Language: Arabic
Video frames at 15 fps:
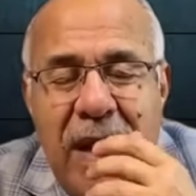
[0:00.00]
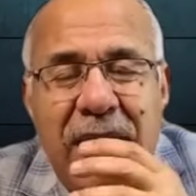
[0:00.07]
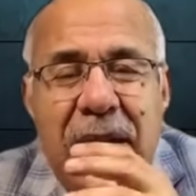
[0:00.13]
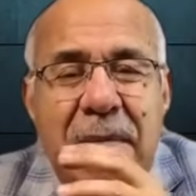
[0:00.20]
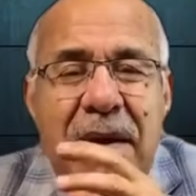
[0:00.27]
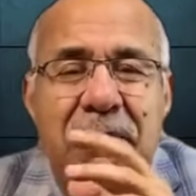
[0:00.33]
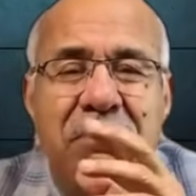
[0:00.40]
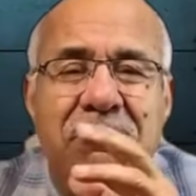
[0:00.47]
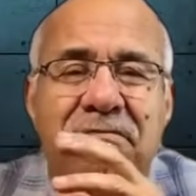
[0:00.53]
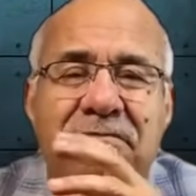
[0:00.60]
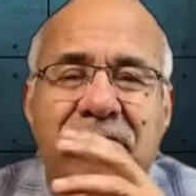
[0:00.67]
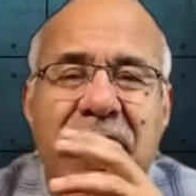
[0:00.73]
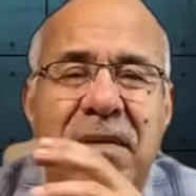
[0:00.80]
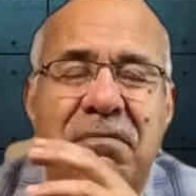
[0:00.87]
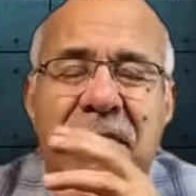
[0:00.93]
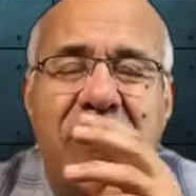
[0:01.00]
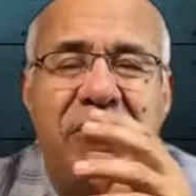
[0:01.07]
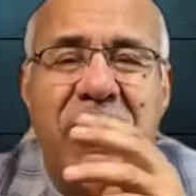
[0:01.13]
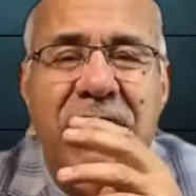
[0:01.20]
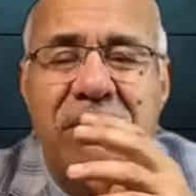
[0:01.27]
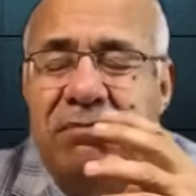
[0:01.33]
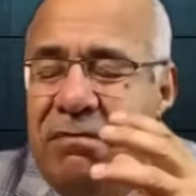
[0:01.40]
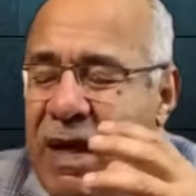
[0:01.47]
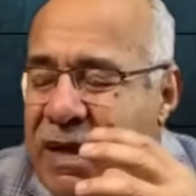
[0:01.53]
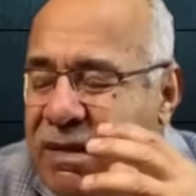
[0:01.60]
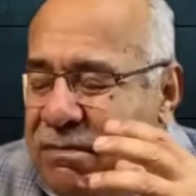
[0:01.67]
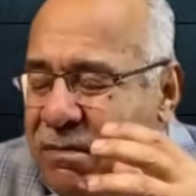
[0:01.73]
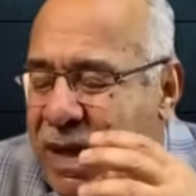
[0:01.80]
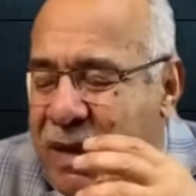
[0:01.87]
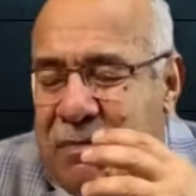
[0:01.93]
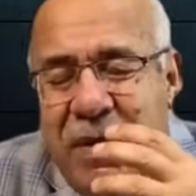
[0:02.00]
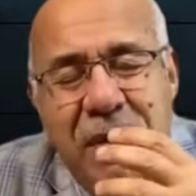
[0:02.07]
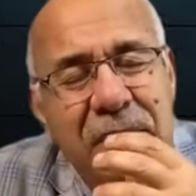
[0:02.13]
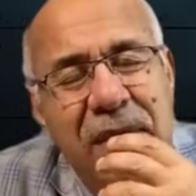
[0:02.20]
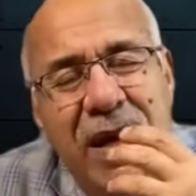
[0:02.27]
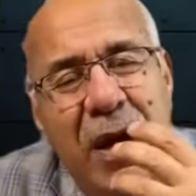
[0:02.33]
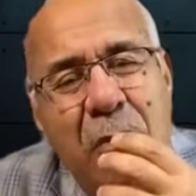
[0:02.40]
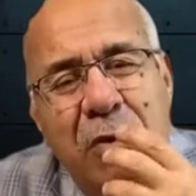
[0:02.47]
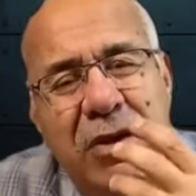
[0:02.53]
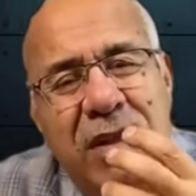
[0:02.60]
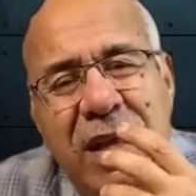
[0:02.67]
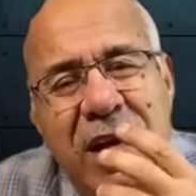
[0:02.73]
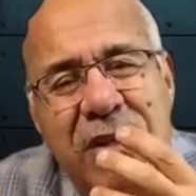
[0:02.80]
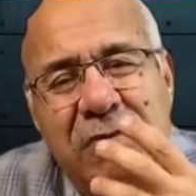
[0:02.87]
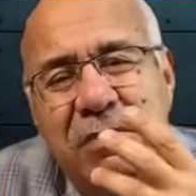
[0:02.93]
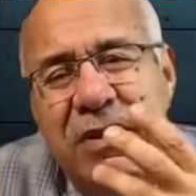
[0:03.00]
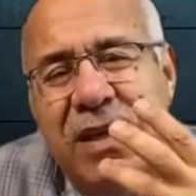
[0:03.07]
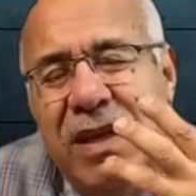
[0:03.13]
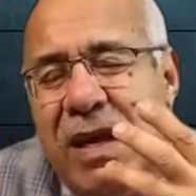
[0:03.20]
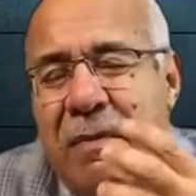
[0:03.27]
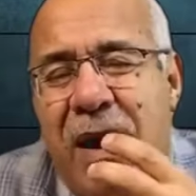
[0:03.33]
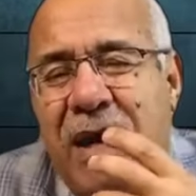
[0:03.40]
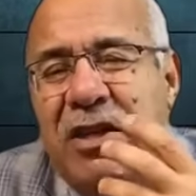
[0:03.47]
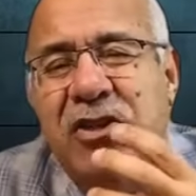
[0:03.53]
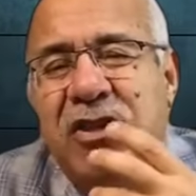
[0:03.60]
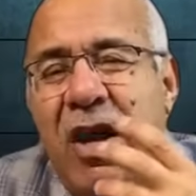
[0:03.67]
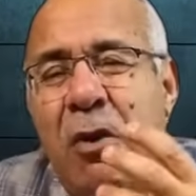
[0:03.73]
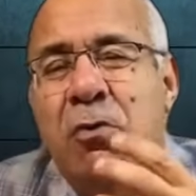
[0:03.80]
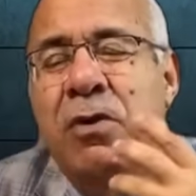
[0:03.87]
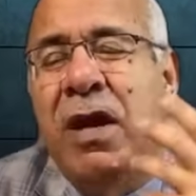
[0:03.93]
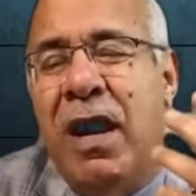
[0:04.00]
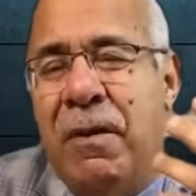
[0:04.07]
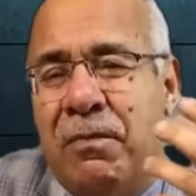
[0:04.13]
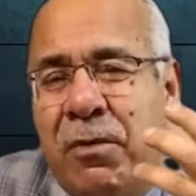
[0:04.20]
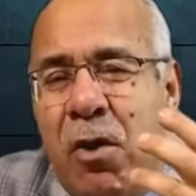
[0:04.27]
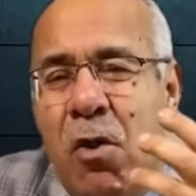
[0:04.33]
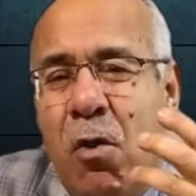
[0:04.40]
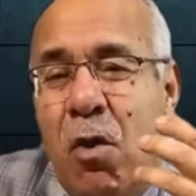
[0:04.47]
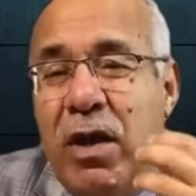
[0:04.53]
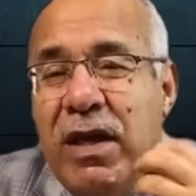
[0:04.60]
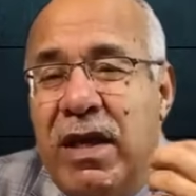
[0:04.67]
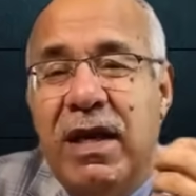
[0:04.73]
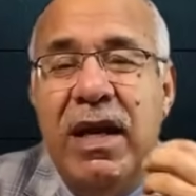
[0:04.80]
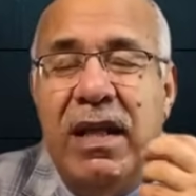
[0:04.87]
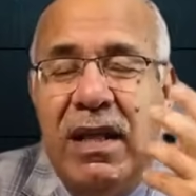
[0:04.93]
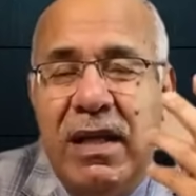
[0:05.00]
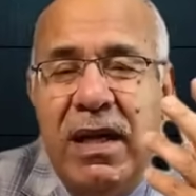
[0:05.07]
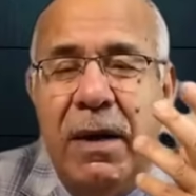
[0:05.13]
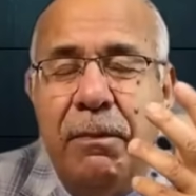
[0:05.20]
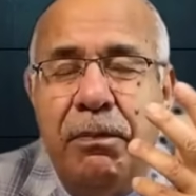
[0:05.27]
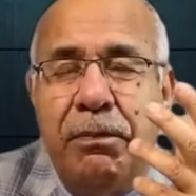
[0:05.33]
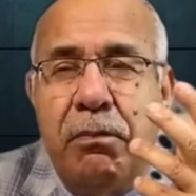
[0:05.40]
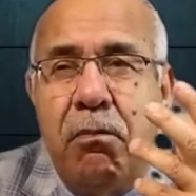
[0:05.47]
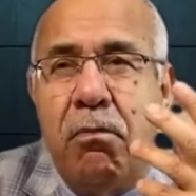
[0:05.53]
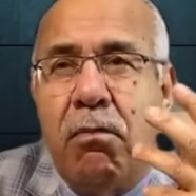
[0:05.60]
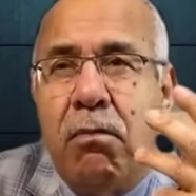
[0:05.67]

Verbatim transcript: احنا ما ما ما فات ما ما, ما, ما عاونتناش مسكينه ما قدرتش تعاوننا ولكن قالت لنا